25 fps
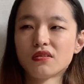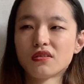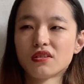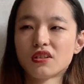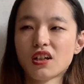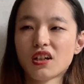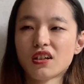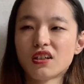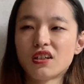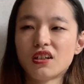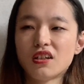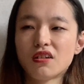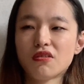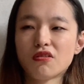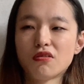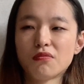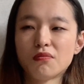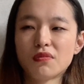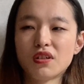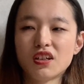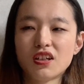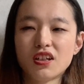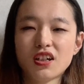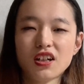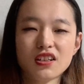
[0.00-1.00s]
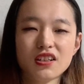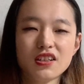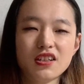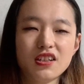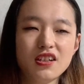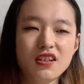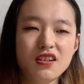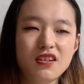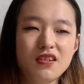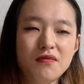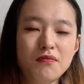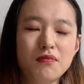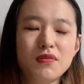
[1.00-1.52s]
塞ぎ込みが
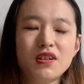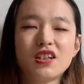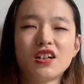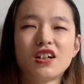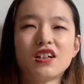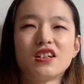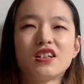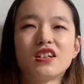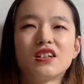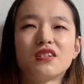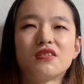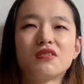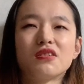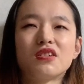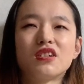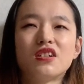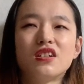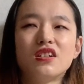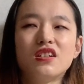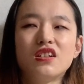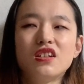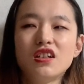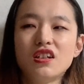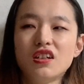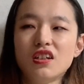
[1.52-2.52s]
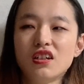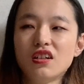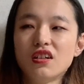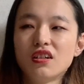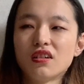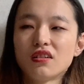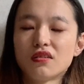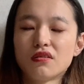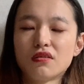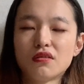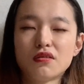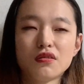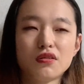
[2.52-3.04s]
ちみたいな時に
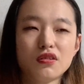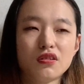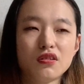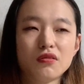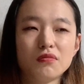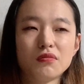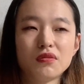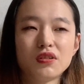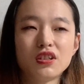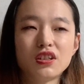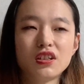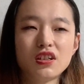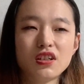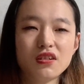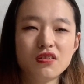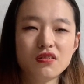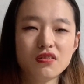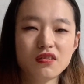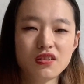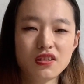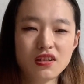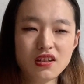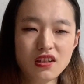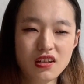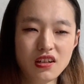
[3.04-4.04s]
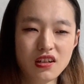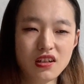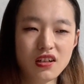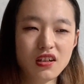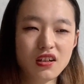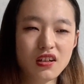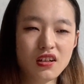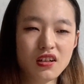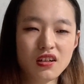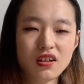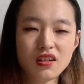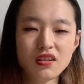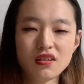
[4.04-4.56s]
来る人もいてるし
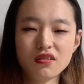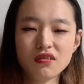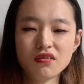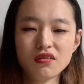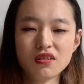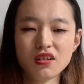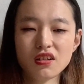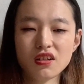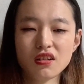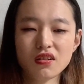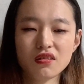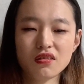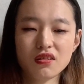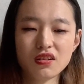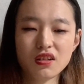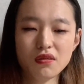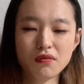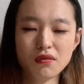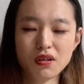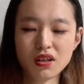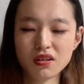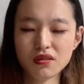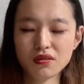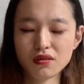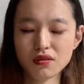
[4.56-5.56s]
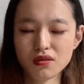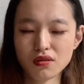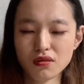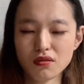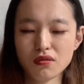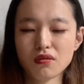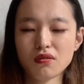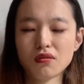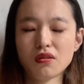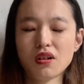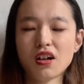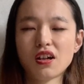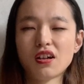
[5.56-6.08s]
そうじゃなくて割とちょっ
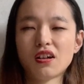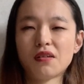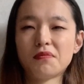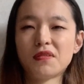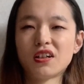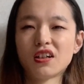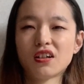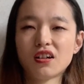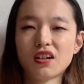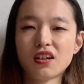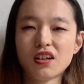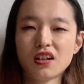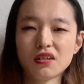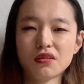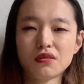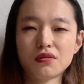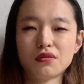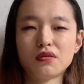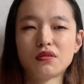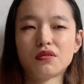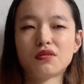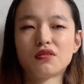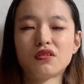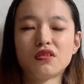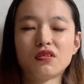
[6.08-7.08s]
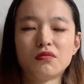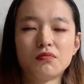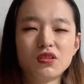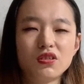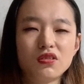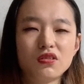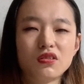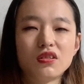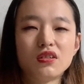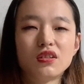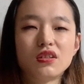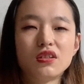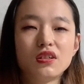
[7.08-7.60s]
と早めから来る人
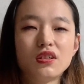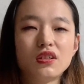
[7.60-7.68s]
も